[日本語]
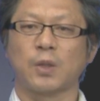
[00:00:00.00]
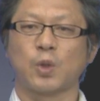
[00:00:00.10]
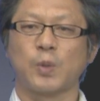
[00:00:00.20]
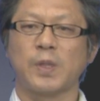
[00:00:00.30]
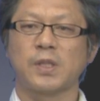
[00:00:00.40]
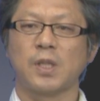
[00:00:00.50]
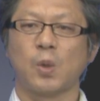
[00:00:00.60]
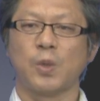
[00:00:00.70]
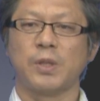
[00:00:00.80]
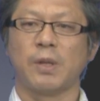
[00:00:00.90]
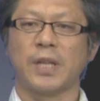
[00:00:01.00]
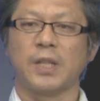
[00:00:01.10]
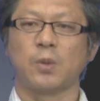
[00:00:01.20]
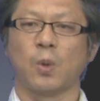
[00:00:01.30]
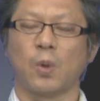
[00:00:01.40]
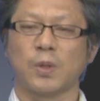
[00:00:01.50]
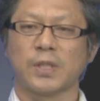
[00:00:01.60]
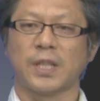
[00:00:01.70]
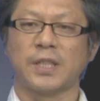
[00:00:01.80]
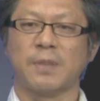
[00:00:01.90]
特別な方位ではないと
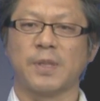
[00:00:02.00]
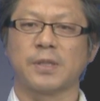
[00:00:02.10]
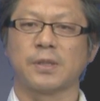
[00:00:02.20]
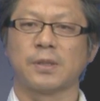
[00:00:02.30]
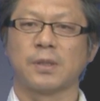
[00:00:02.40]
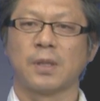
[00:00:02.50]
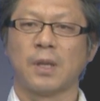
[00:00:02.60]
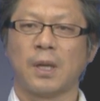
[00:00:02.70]
されています